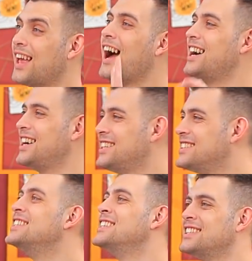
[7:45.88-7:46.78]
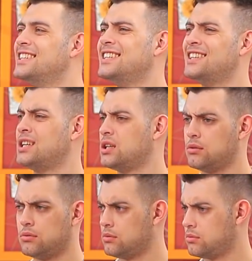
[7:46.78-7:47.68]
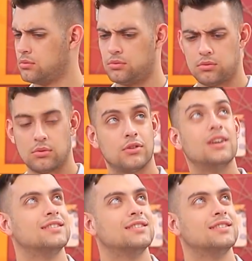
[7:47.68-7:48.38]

Ciao. Sono nella nuova